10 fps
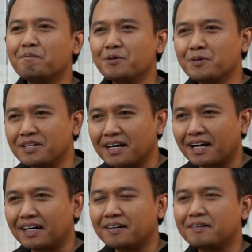
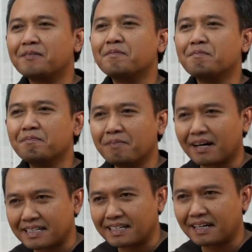Bunda
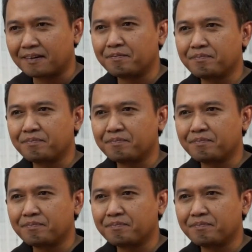Maria.